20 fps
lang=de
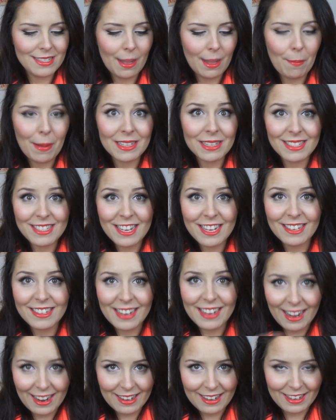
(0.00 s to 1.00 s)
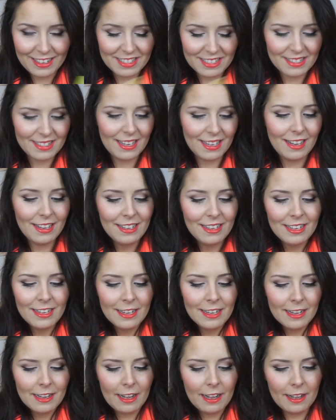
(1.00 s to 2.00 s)
Da passiert gar nichts, ja.
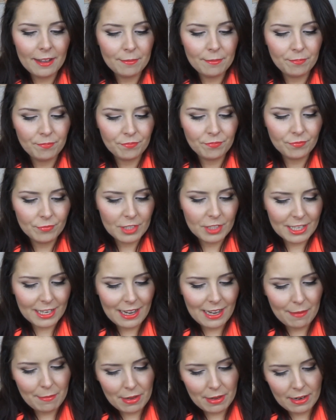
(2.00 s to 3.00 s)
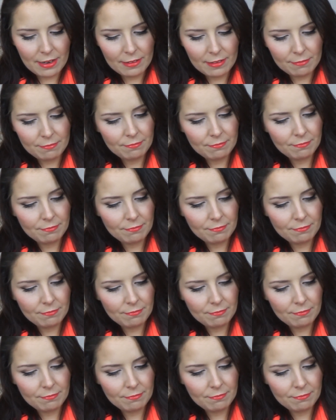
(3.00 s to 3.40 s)
Ähm, ich kann ja mal...